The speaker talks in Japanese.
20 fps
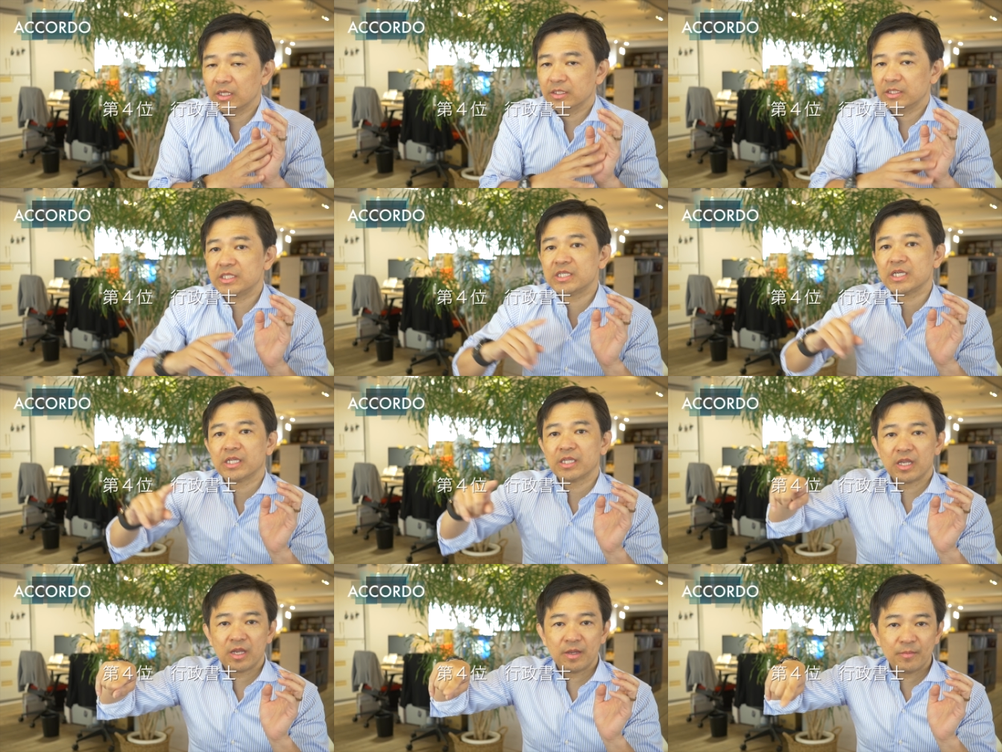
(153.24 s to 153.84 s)
自
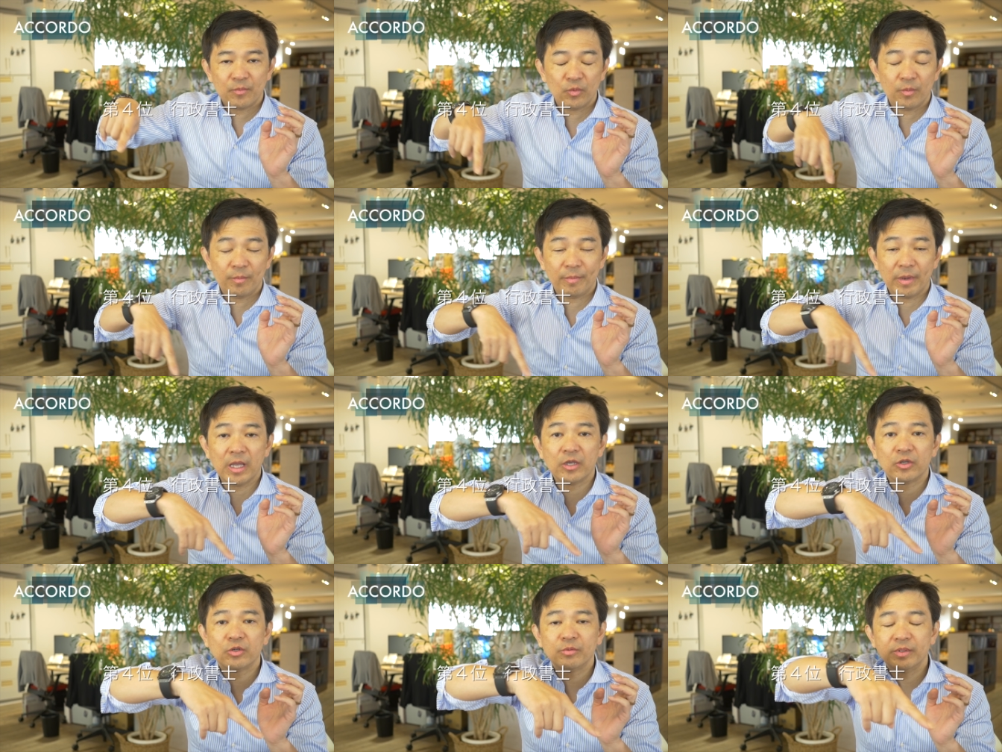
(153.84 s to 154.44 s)
社でねもう
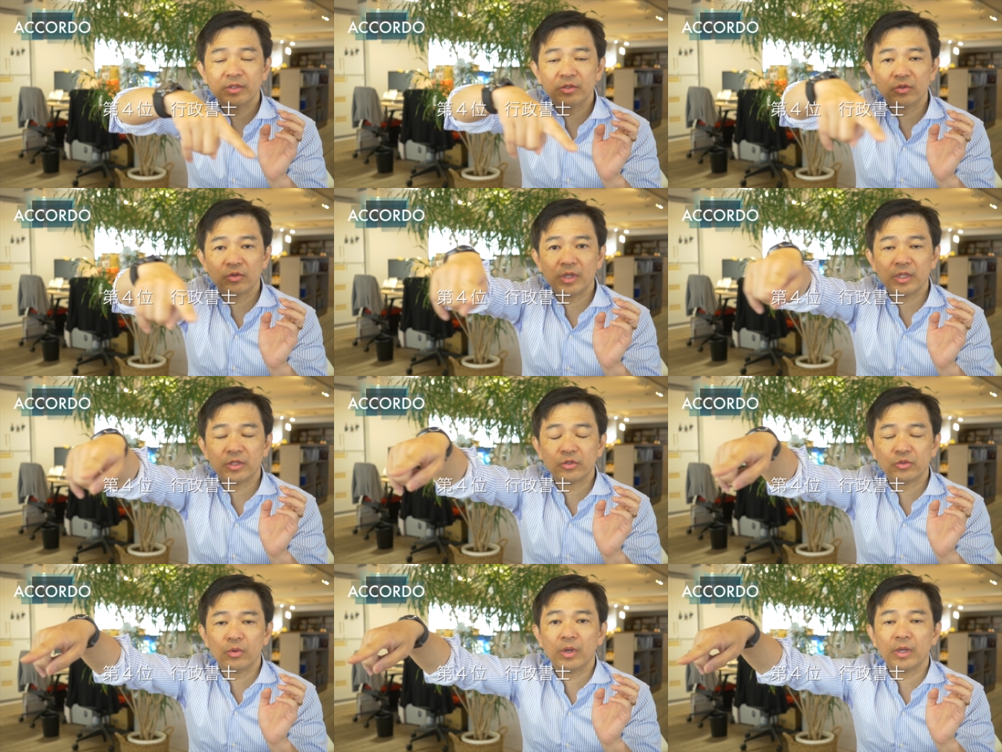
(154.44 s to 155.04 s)
バイク便の
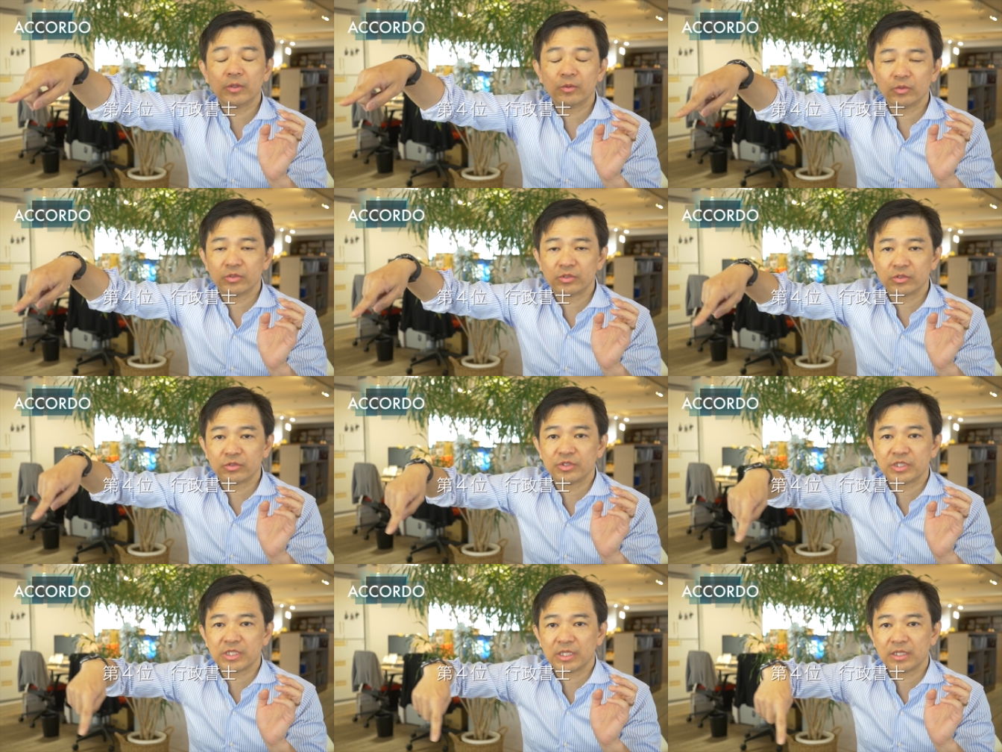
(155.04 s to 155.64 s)
ネットワークを
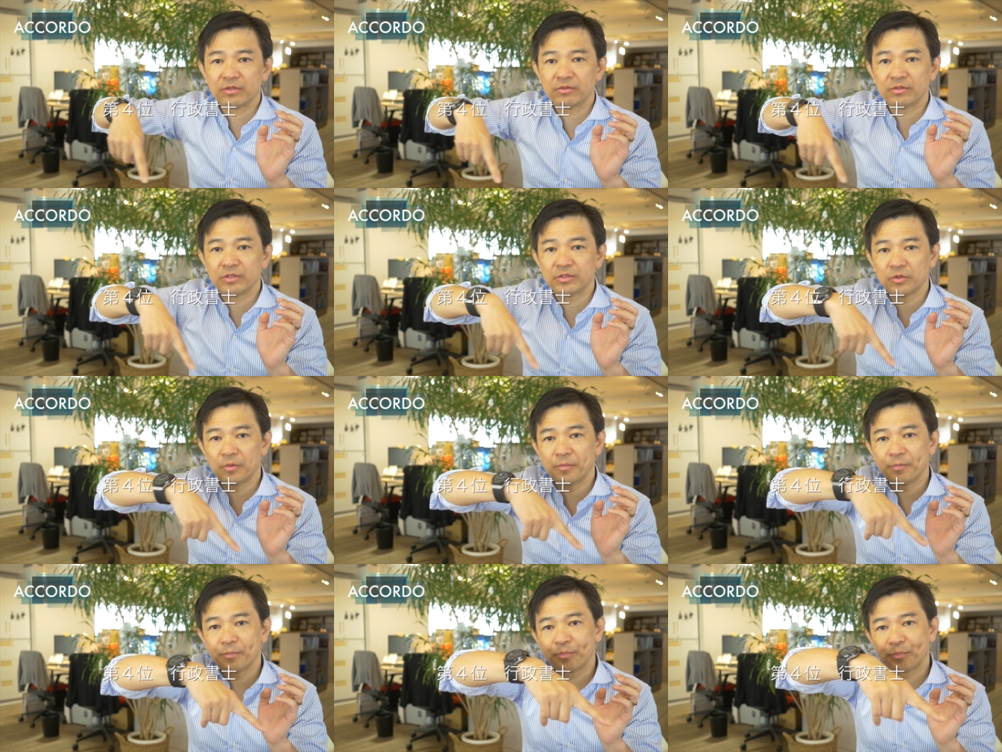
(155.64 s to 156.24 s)
作っちゃってるんですよ